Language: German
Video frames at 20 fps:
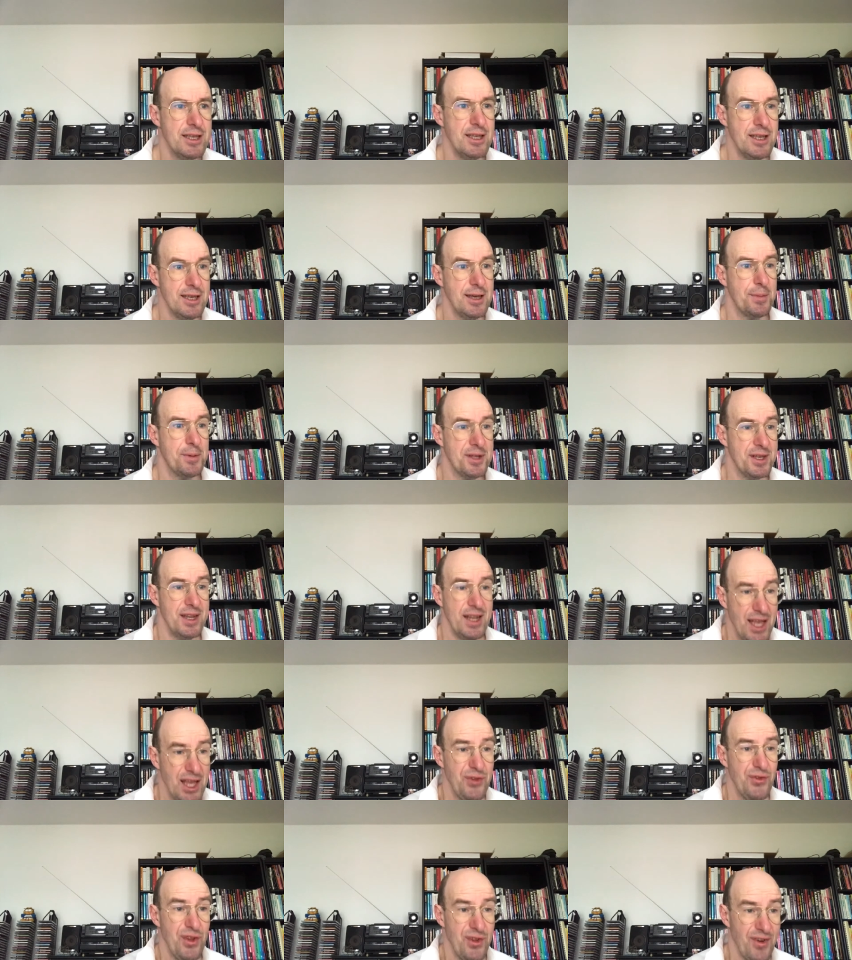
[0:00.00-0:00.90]
Ich habe gesagt,
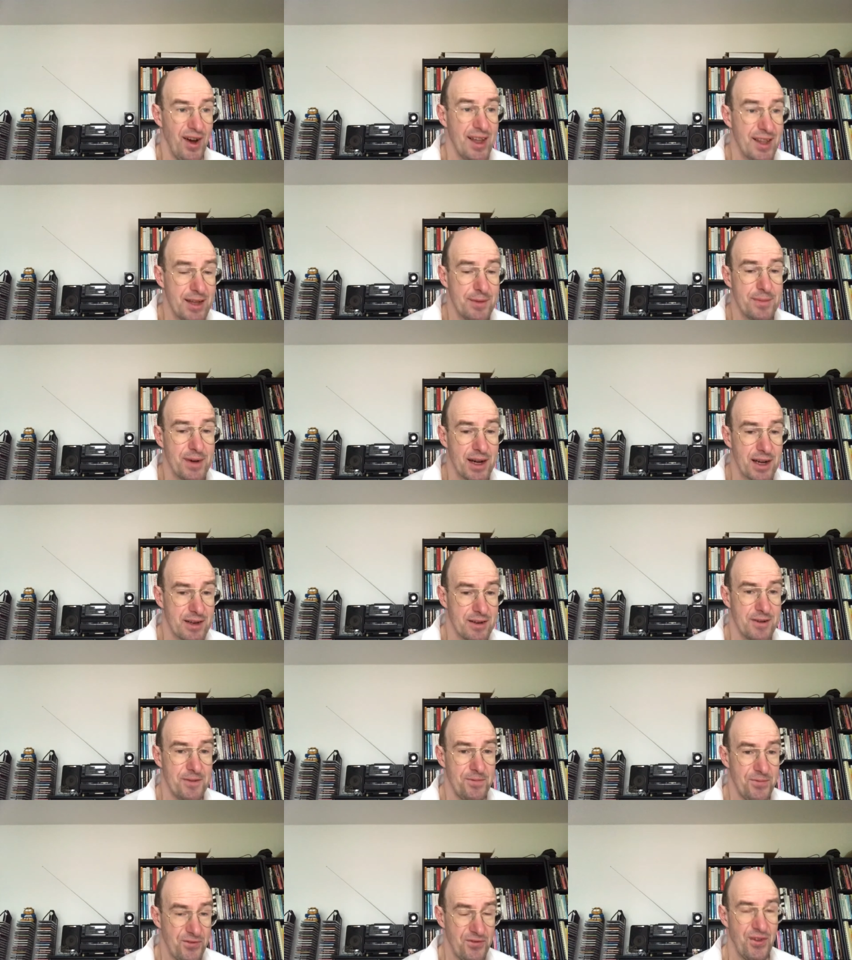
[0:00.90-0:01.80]
ich will
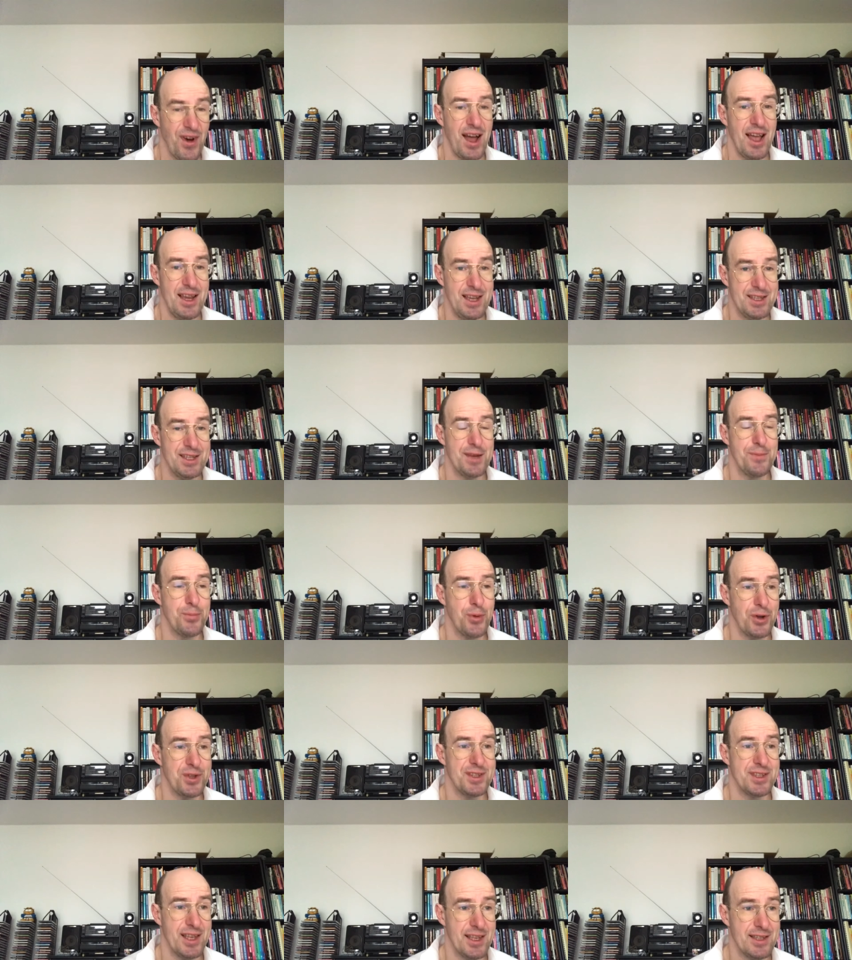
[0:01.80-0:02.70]
weitermachen, weil ich den
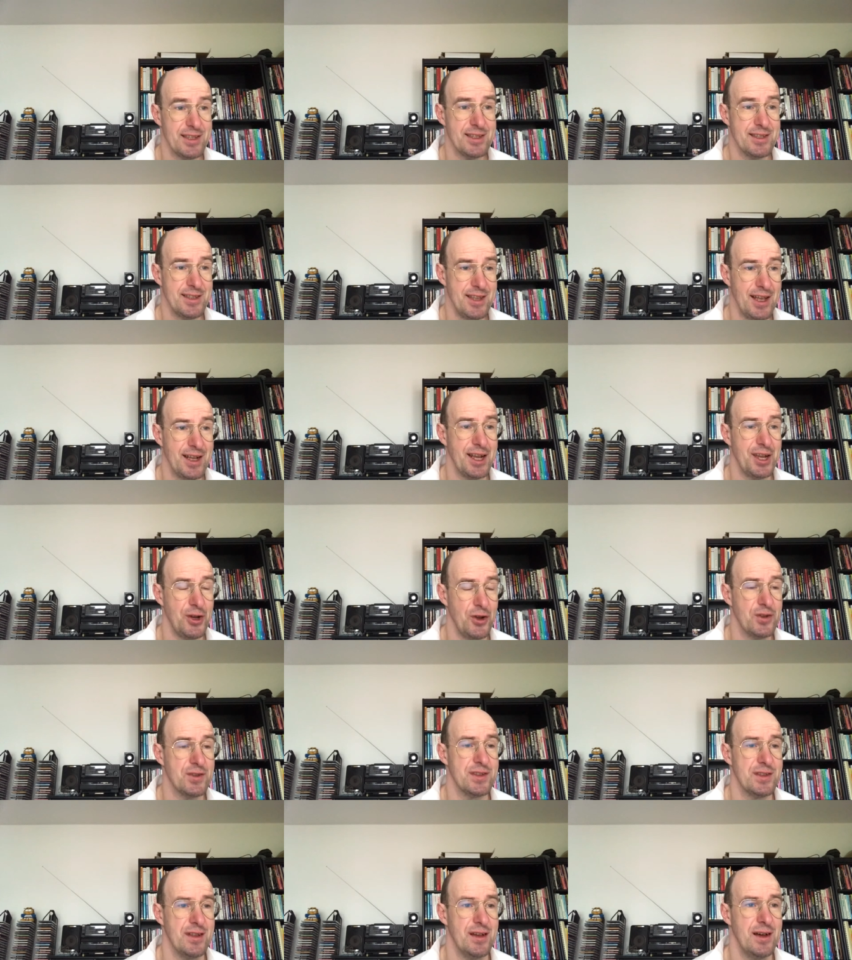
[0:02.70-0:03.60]
Prozess sehr
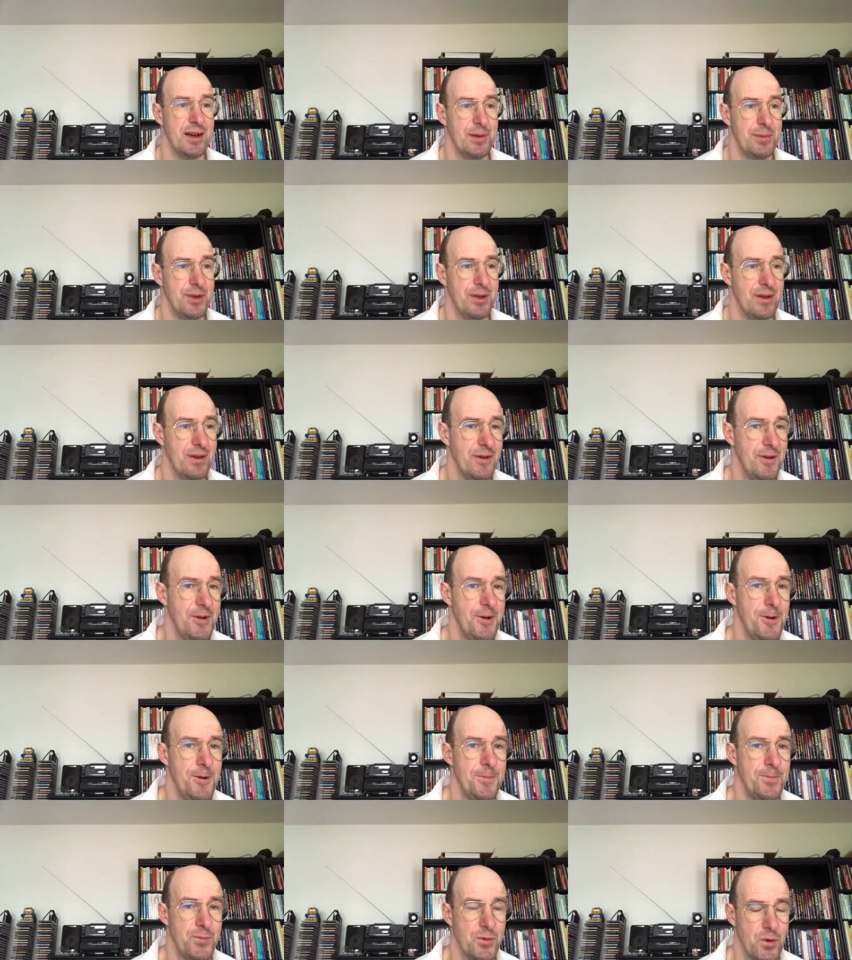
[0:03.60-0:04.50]
genossen habe
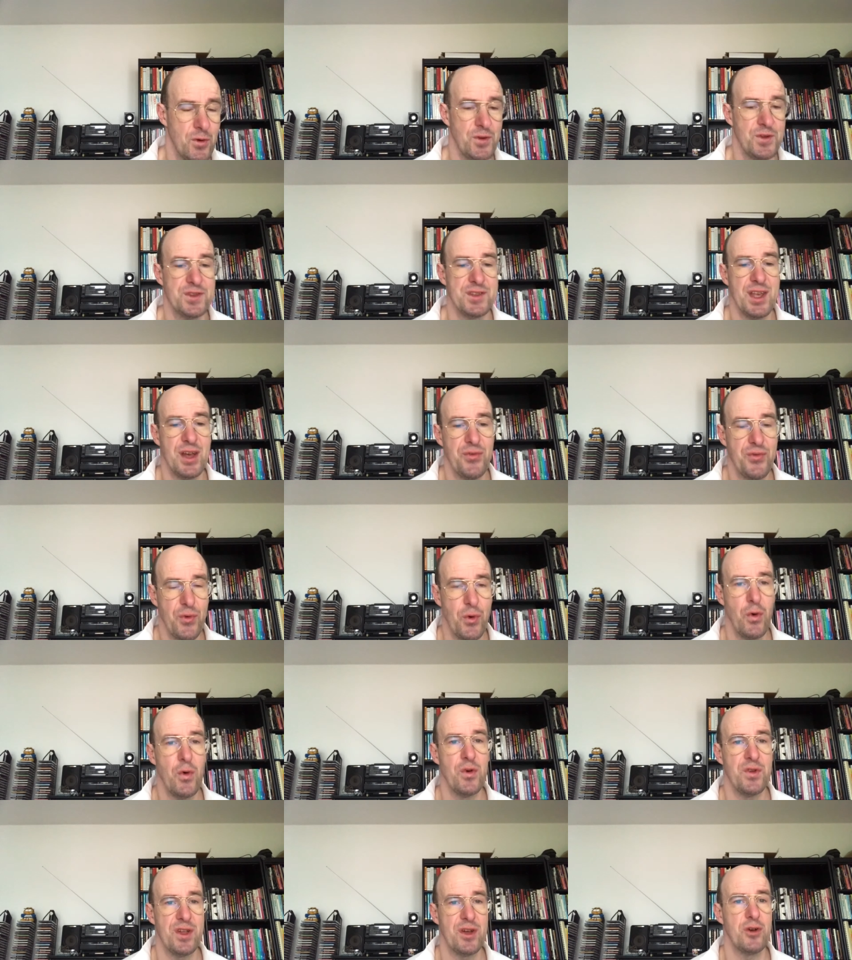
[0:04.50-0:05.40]
und sehr
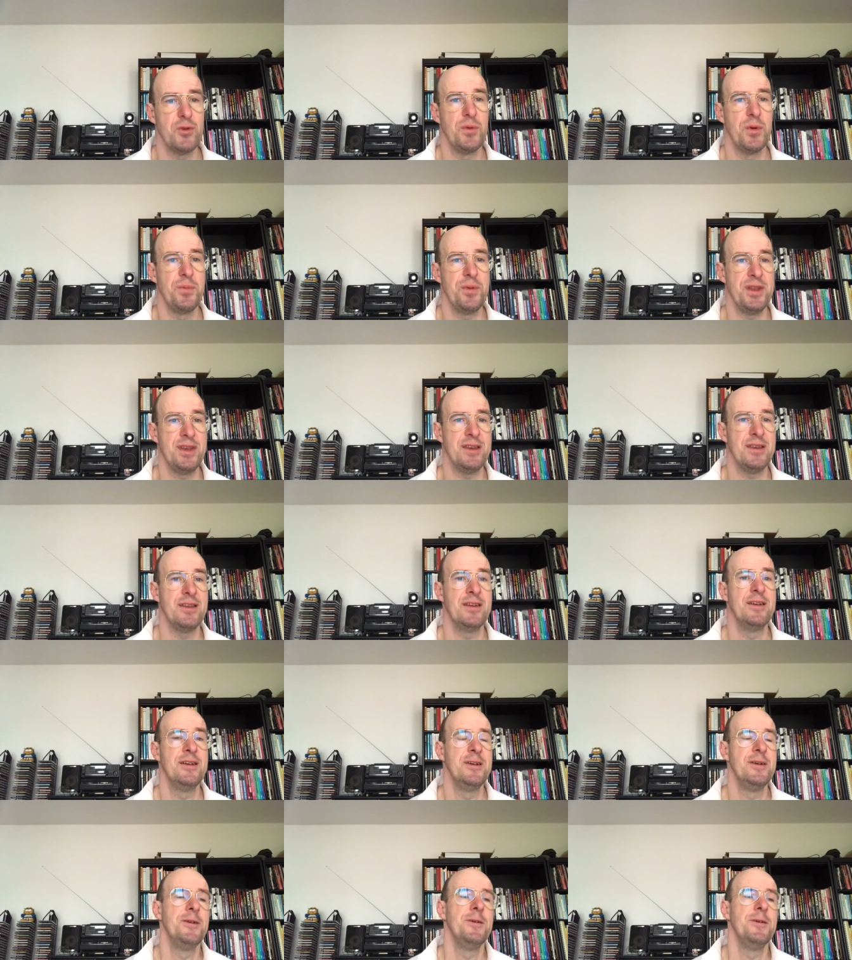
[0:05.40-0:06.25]
froh darüber bin,